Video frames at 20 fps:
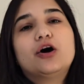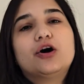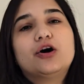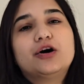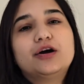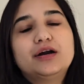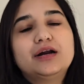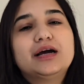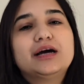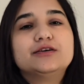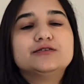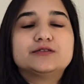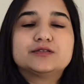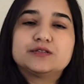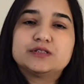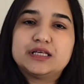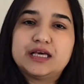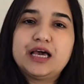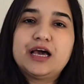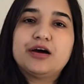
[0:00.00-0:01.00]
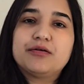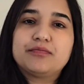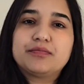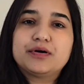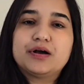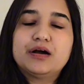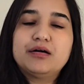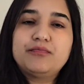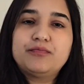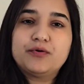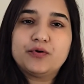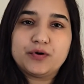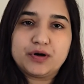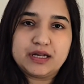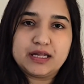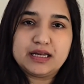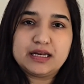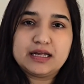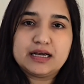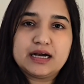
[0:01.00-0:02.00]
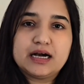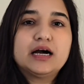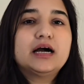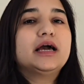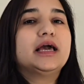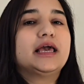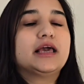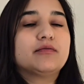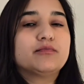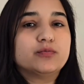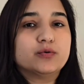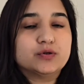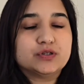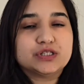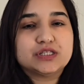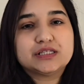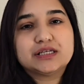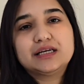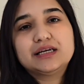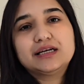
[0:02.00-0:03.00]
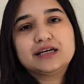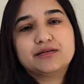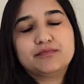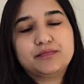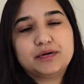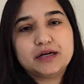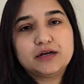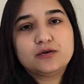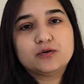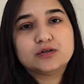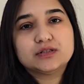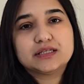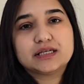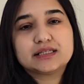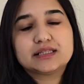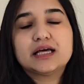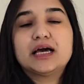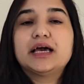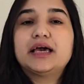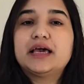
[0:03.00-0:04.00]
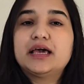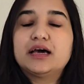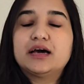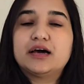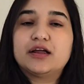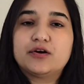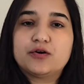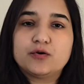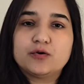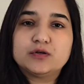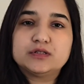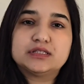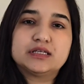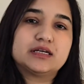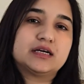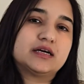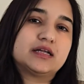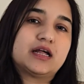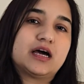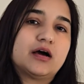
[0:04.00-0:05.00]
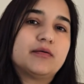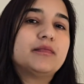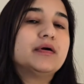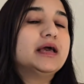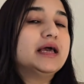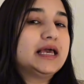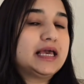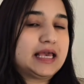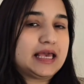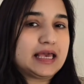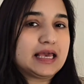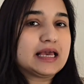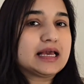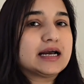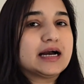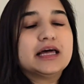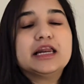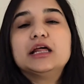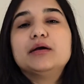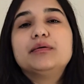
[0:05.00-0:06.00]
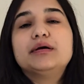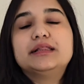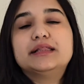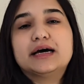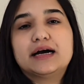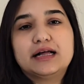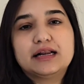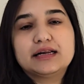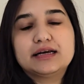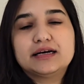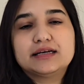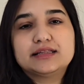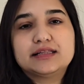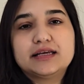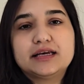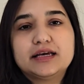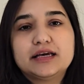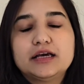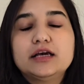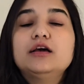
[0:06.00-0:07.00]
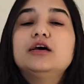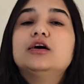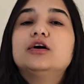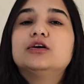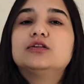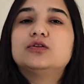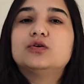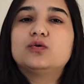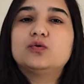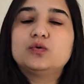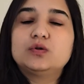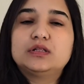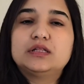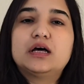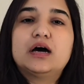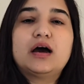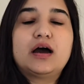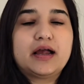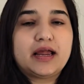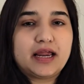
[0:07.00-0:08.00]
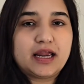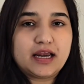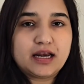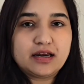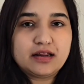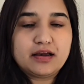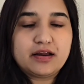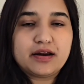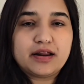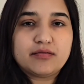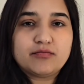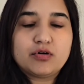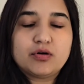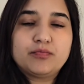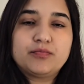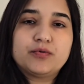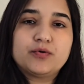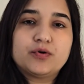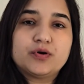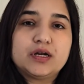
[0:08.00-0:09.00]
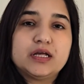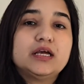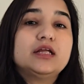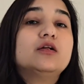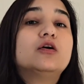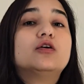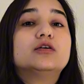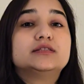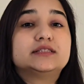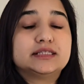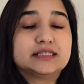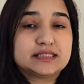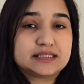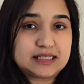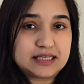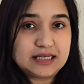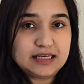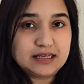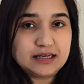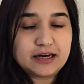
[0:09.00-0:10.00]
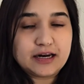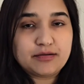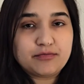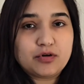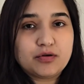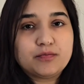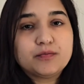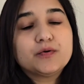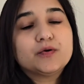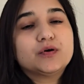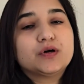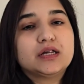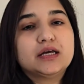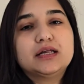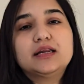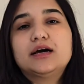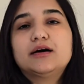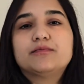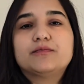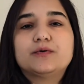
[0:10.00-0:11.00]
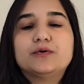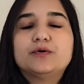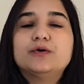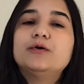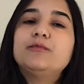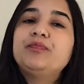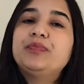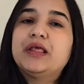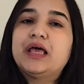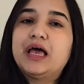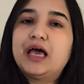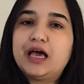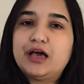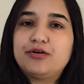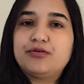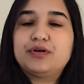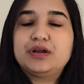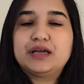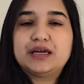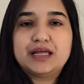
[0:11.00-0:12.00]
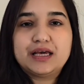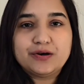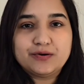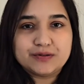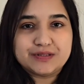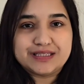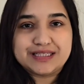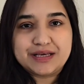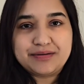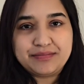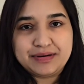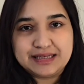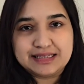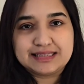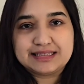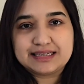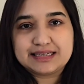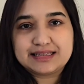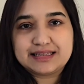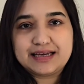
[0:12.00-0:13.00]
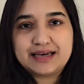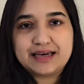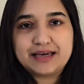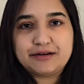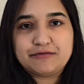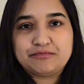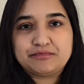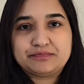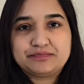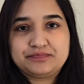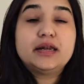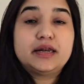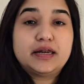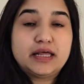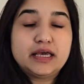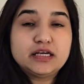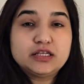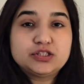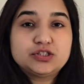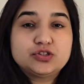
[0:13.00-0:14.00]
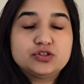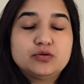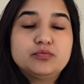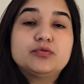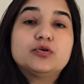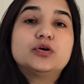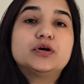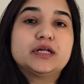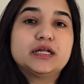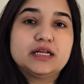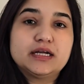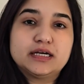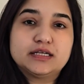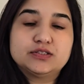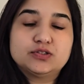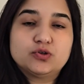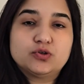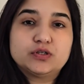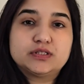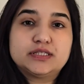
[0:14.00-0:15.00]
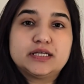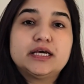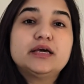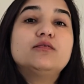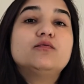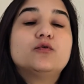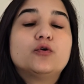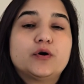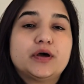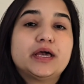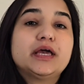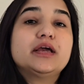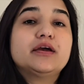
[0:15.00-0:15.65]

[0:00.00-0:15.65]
और उससे आपका प्रोटीन का एक पोर्शन कंप्लीट हो सकता है हर रोज़ अगर आप एक खाने में दाल खाते हैं तो उतना 8 ग्राम ऑफ प्रोटीन और 16 ग्राम ऑफ प्रोटीन आपको एवरीडे उससे मिल सकता है नेक्स्ट जो प्रोटीन का सोर्स है वो है